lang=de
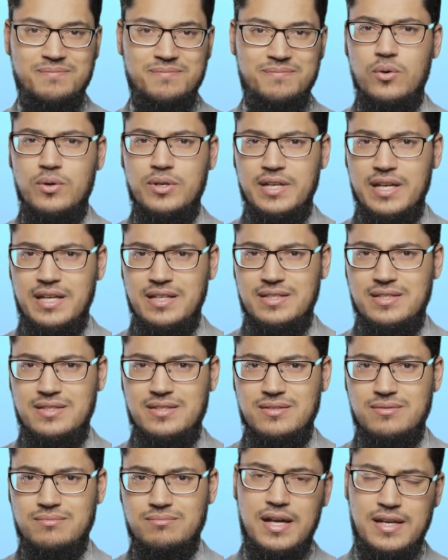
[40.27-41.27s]
Und
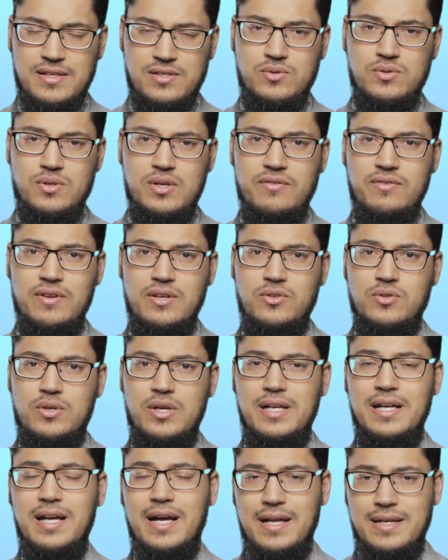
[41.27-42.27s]
jetzt hast du
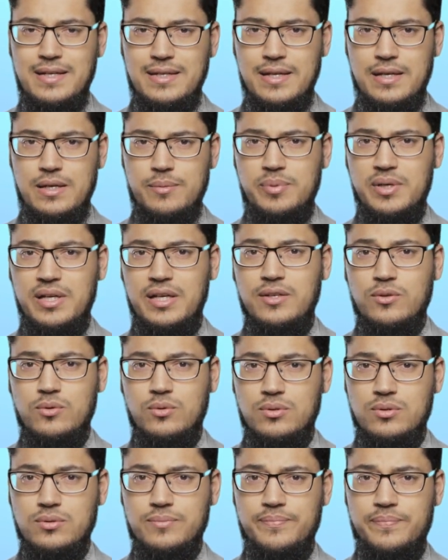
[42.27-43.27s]
eventuell gerade deine
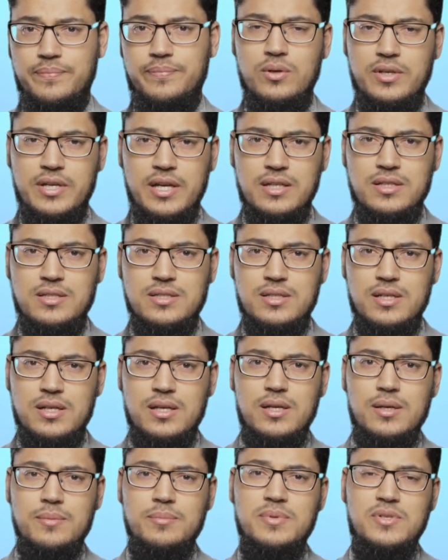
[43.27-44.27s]
Periode. Und jetzt
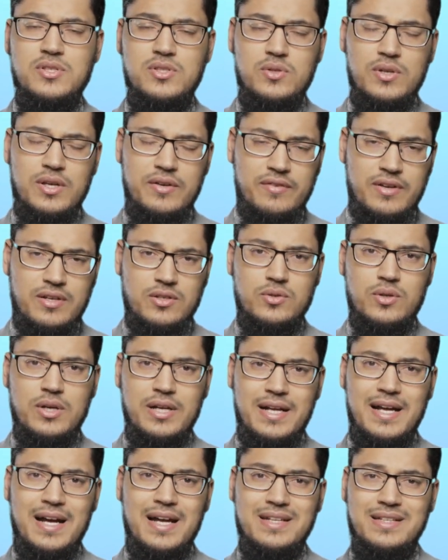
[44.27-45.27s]
bist du
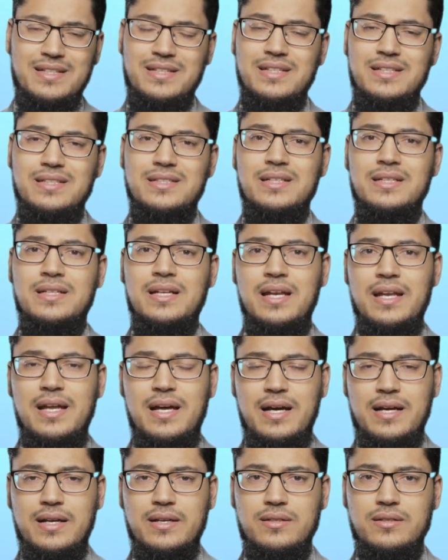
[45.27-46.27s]
eventuell gerade nicht in der
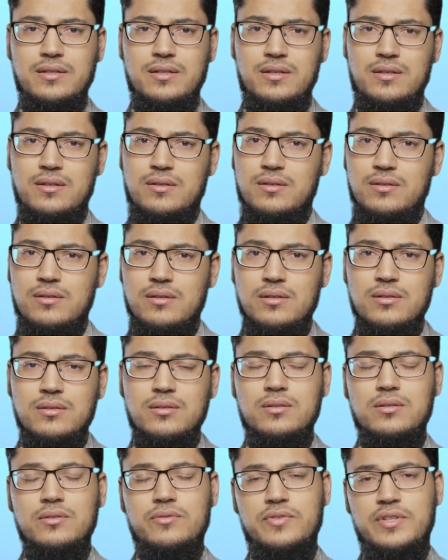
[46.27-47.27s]
Lage,
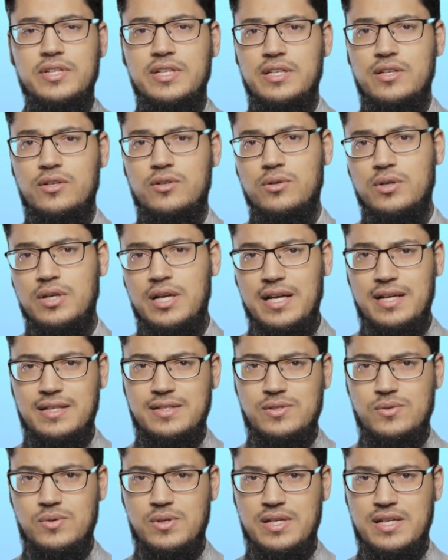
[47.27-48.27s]
irgendwie den Koran
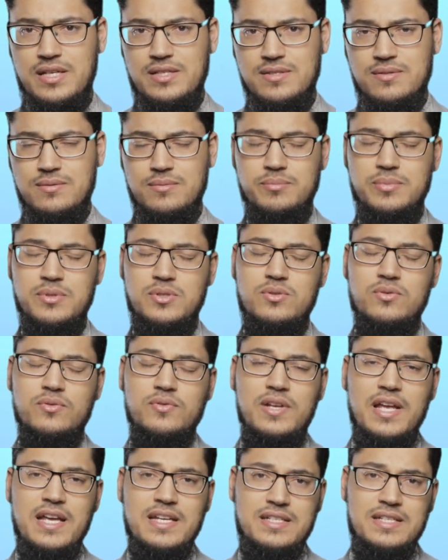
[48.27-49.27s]
zu lesen. Bist du
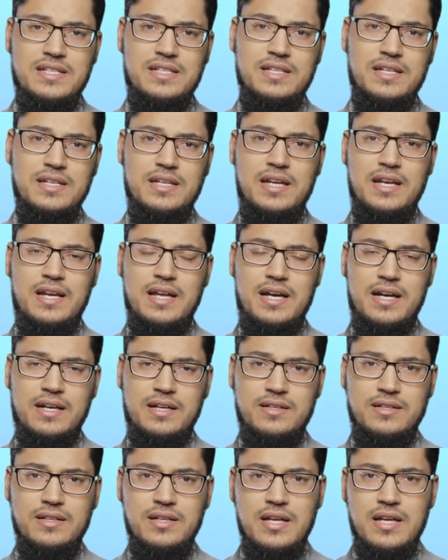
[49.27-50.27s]
vielleicht nicht in der
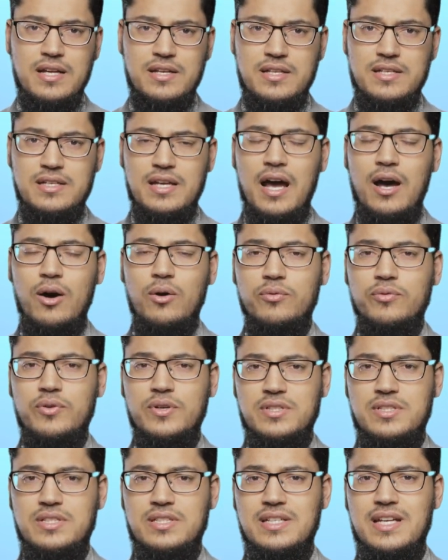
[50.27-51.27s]
Lage, dich
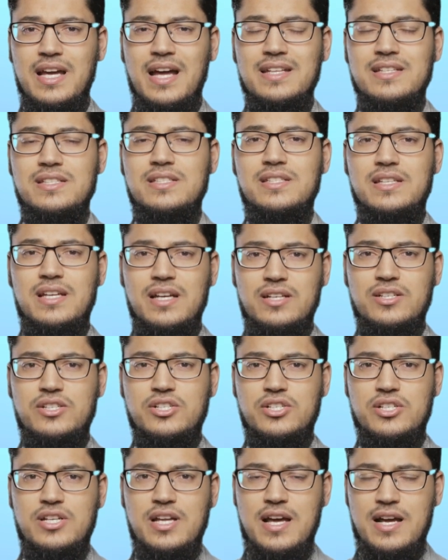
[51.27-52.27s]
aufrichtig ganz, ganz
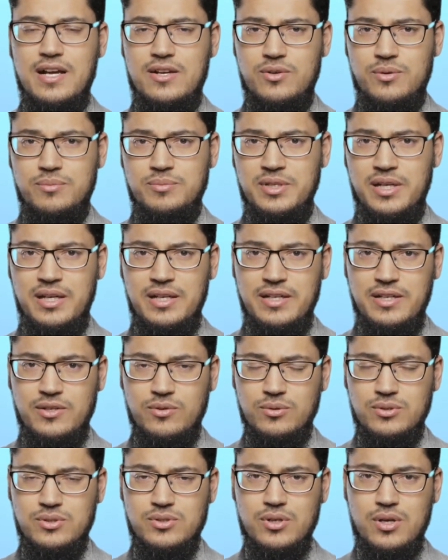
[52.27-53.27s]
stark um die
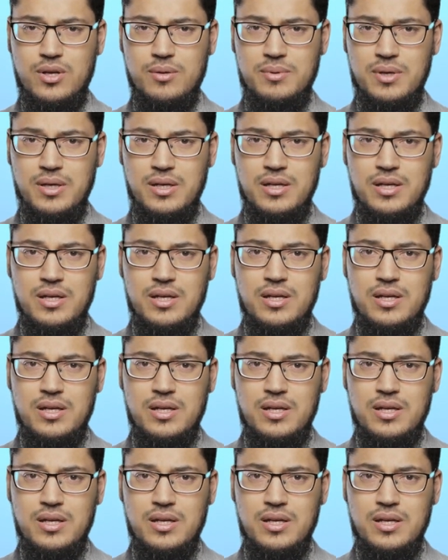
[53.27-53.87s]
Religion zu kümmern.